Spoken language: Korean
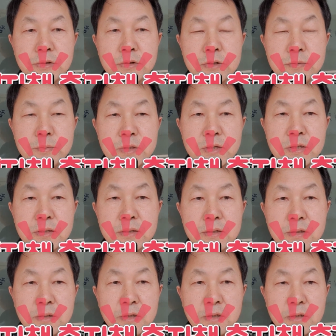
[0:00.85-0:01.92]
태영입니다.
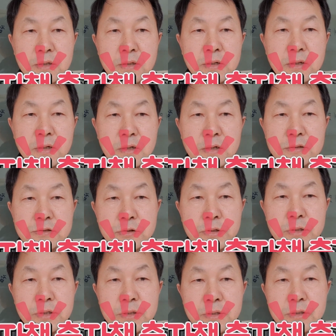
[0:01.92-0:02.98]
아,
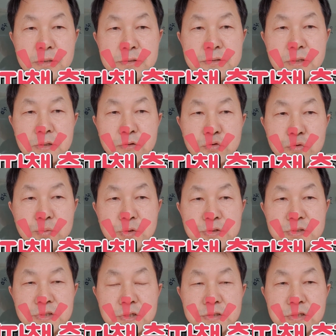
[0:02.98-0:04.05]
저의 인생 두
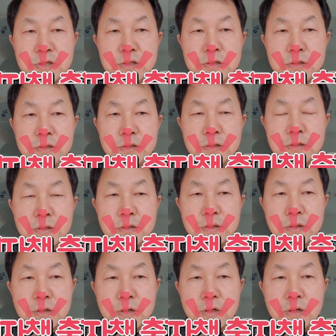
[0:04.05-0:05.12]
번째 책이
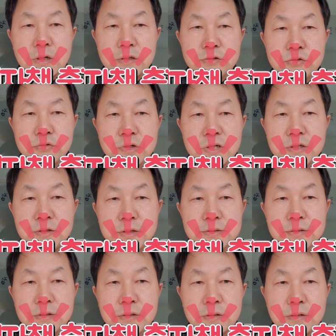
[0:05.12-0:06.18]
아, 출간이
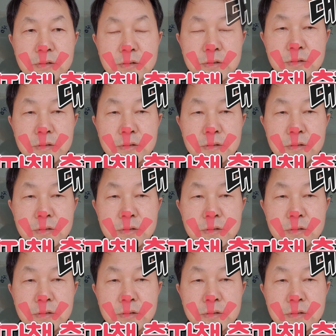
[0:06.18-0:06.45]
돼서